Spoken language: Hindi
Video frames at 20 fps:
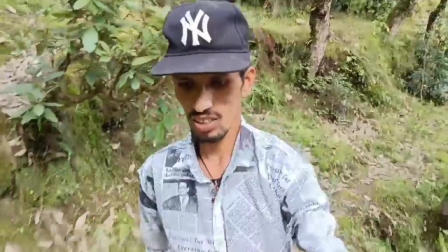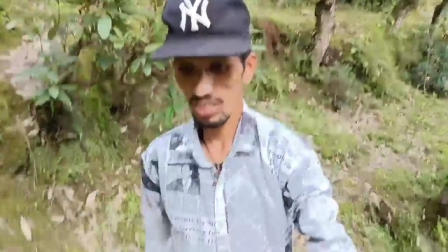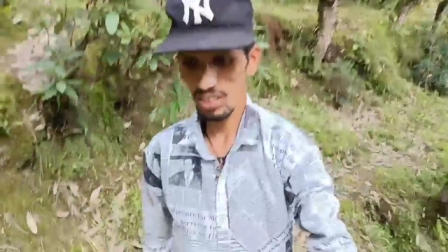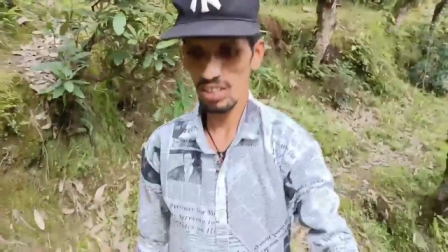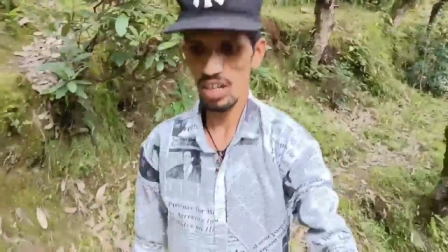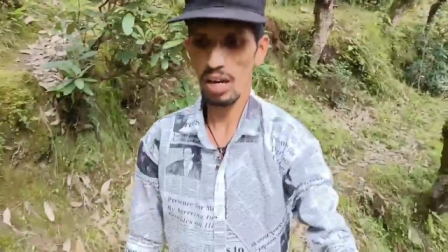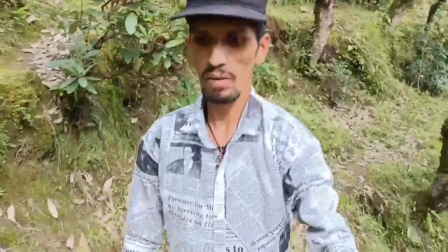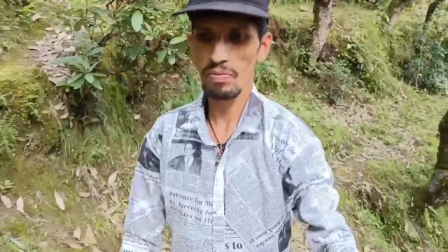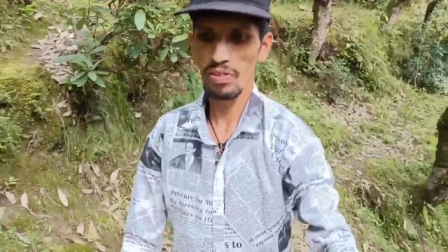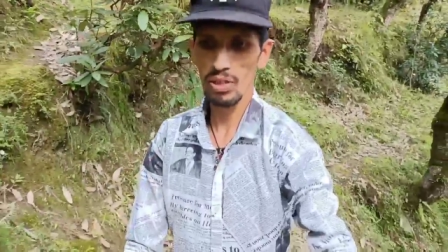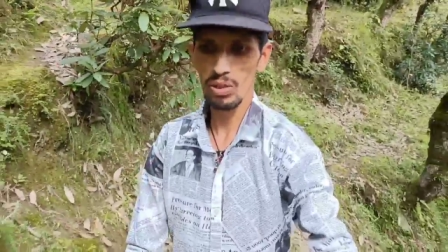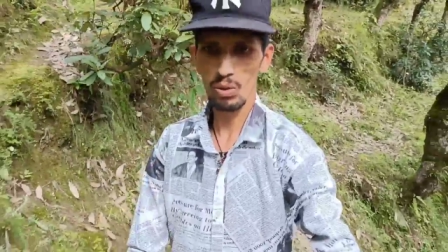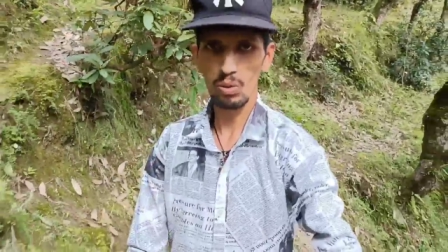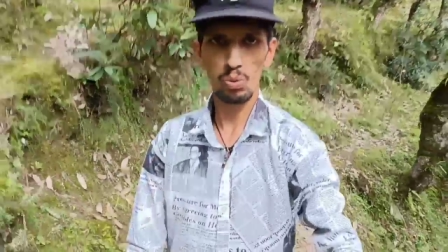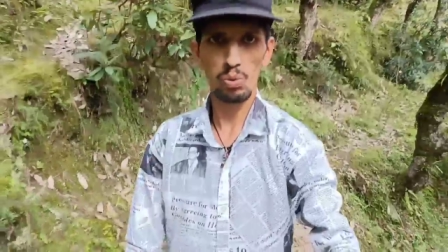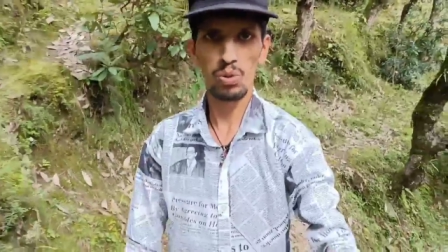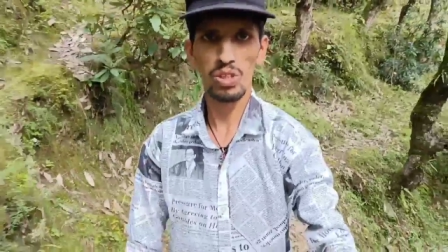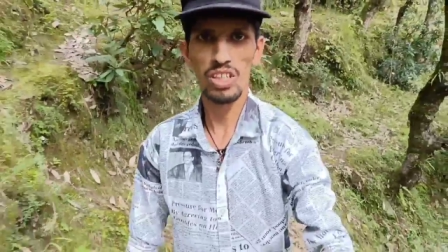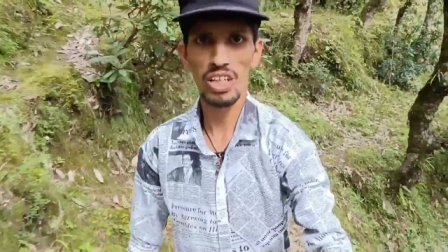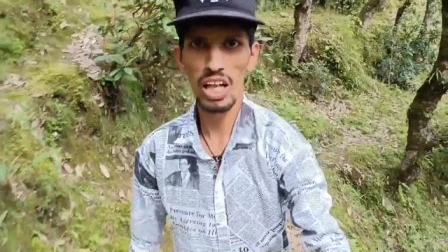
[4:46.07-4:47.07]
काफ़ी
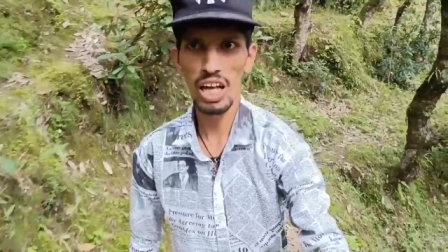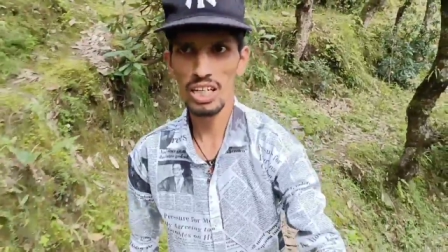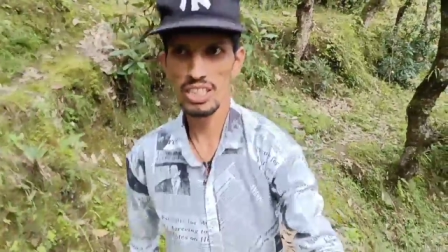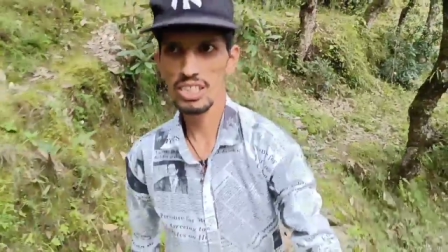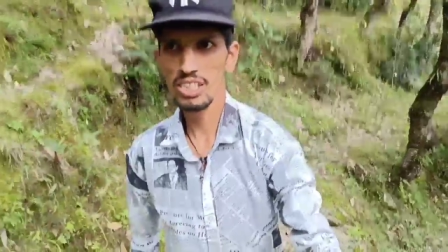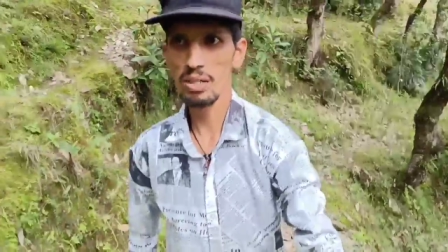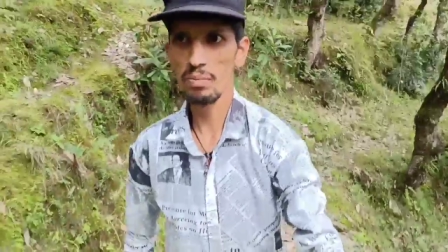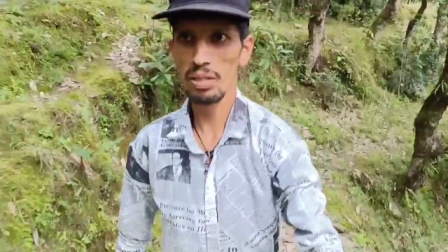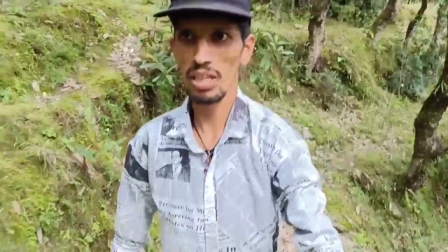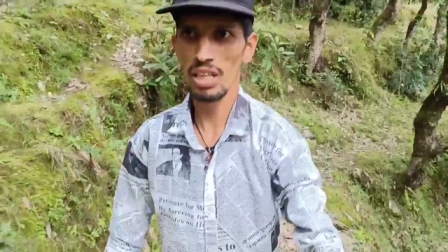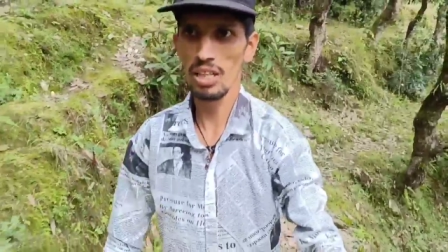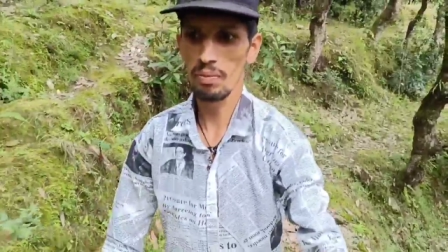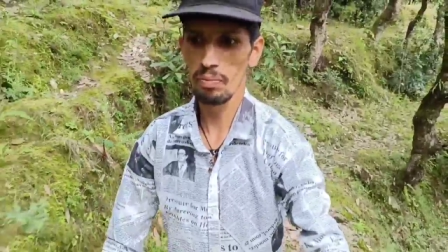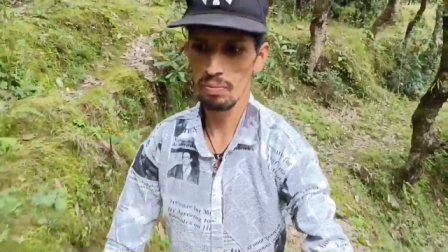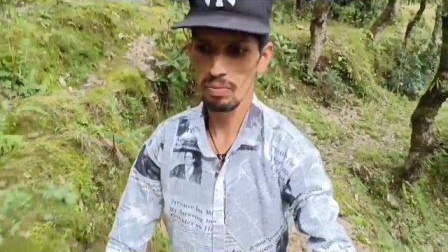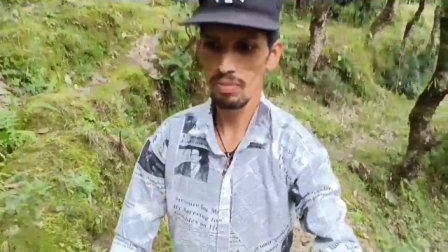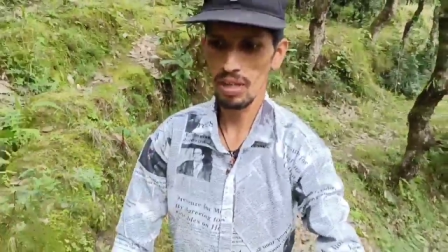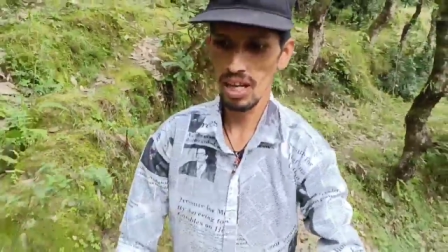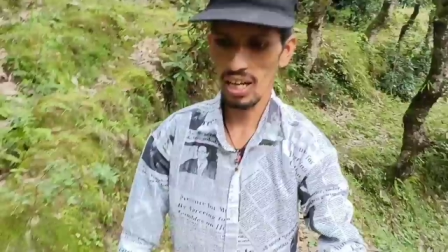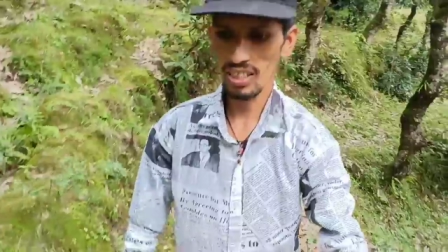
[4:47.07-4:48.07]
दूर दराज से मतलब
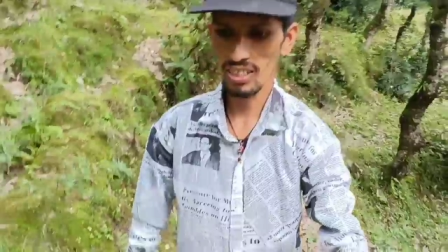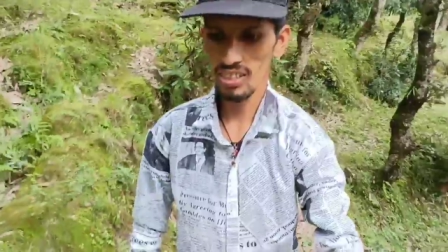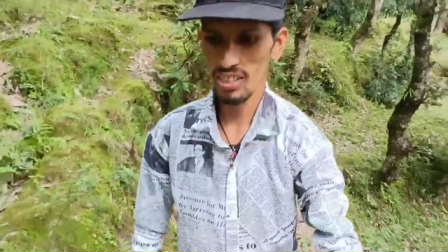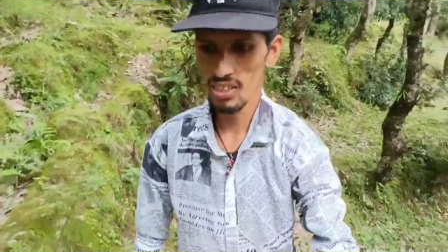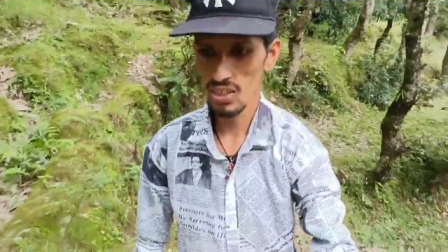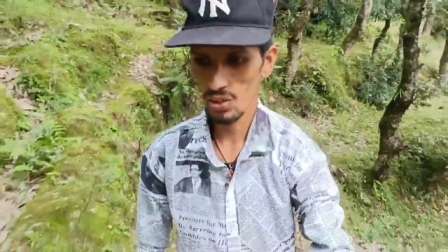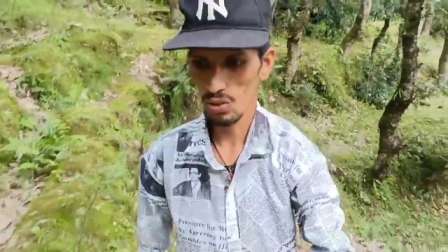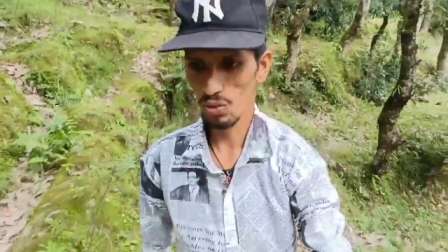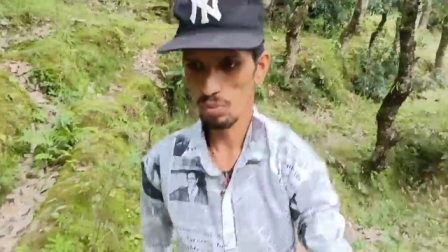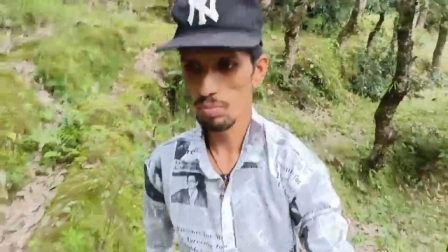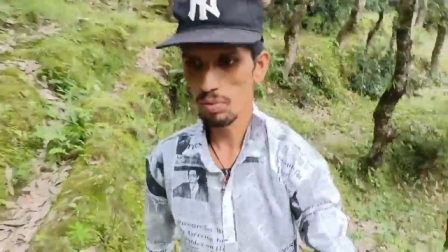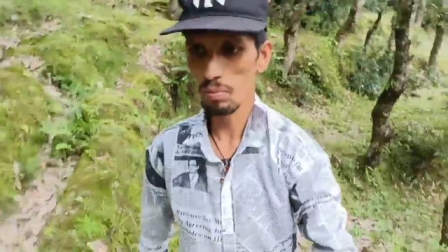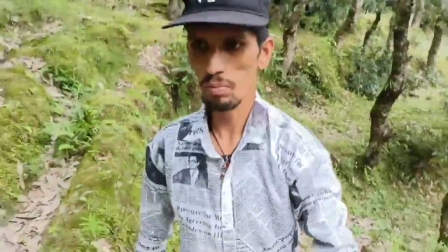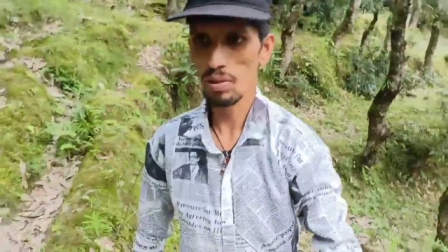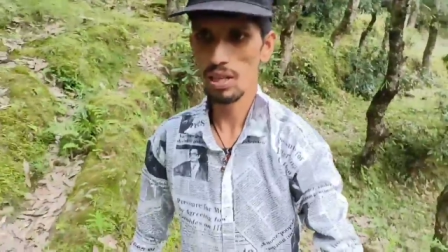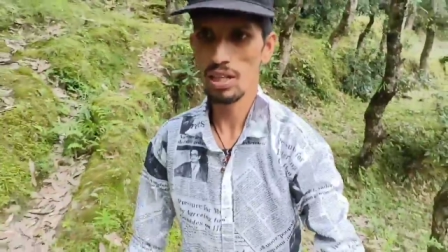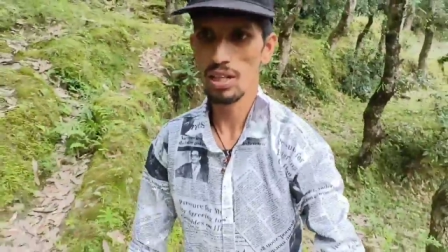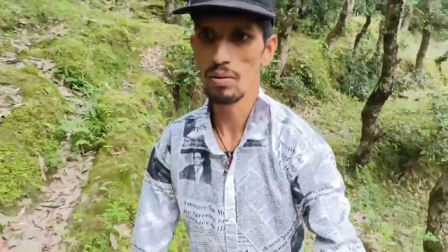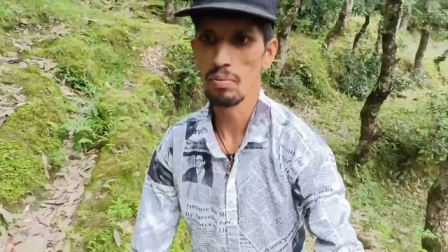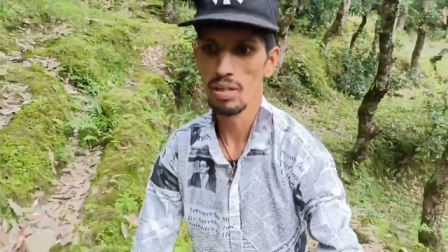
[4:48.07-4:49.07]
ऐसी जगहों पे
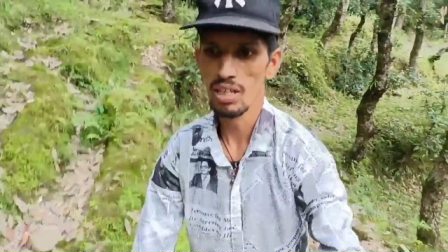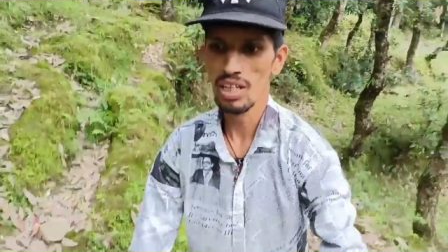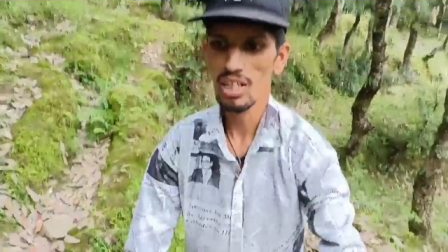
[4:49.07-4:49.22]
मतलब